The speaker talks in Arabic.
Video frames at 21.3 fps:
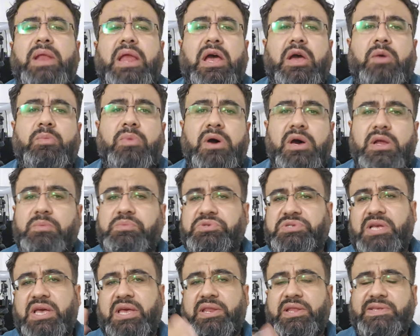بالاخبار
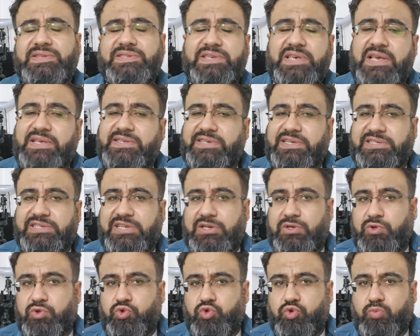مشان سياسه
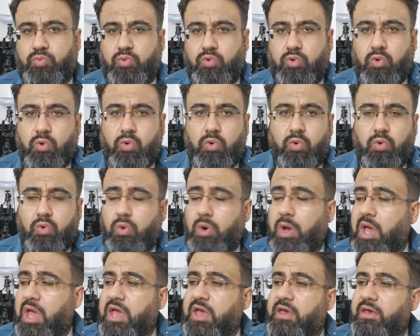اليوتيوب
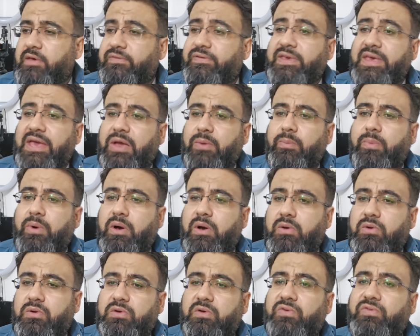وفي
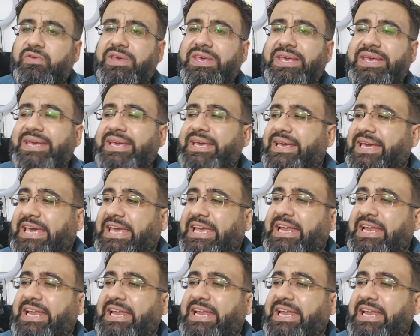اخبار في